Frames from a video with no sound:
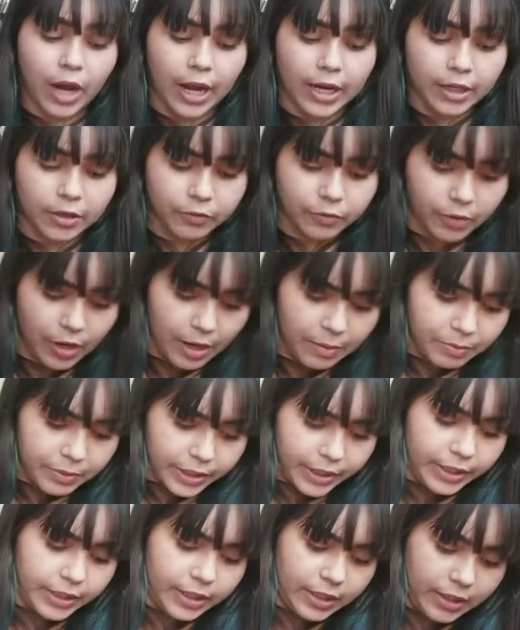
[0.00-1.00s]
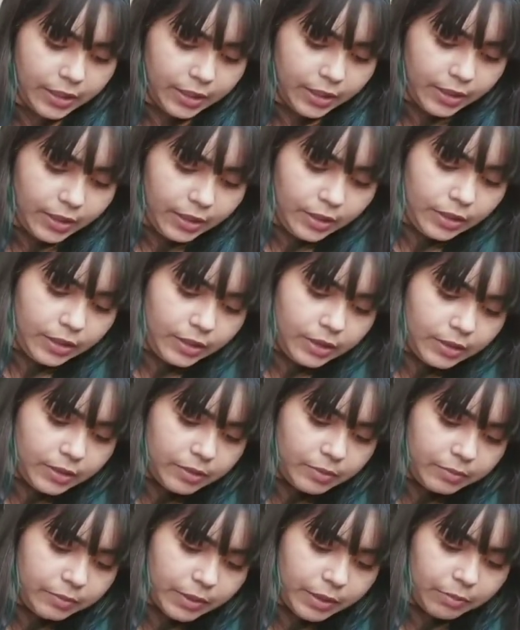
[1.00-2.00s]
Aí eu vou abrir aqui
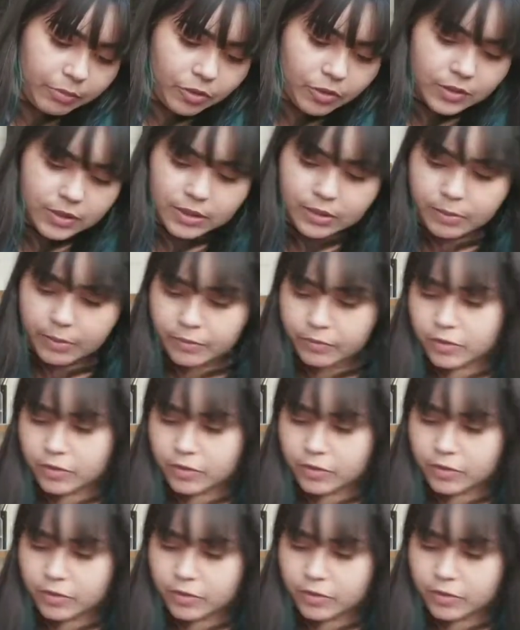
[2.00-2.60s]
pra mostrar pra